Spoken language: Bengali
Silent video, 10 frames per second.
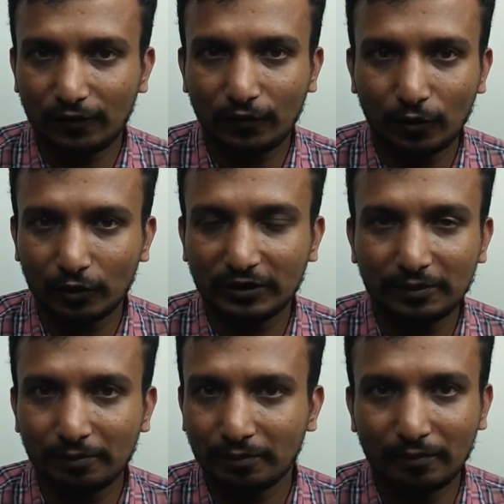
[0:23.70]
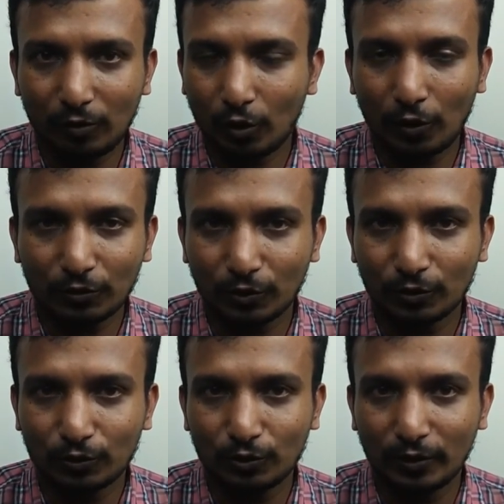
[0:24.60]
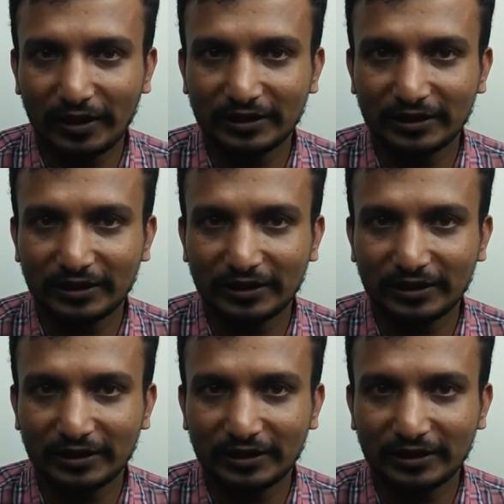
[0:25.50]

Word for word: ফ্লোটিং অপশন চলে